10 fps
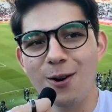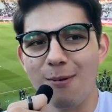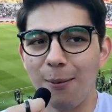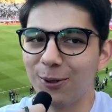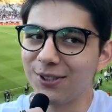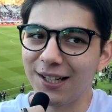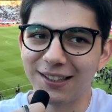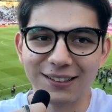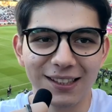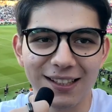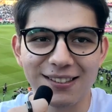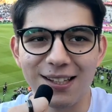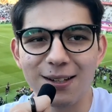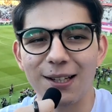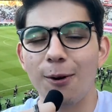Vamos a tratar de
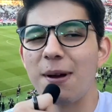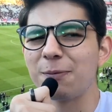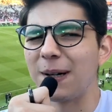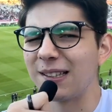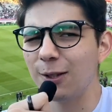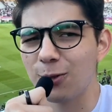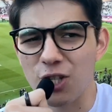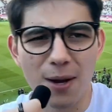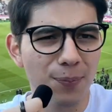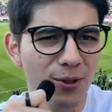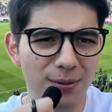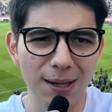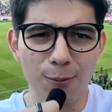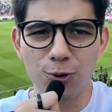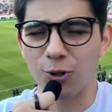seguir yendo a más partidos. Champions,
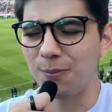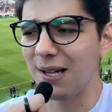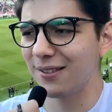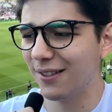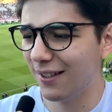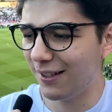vienen muchos más.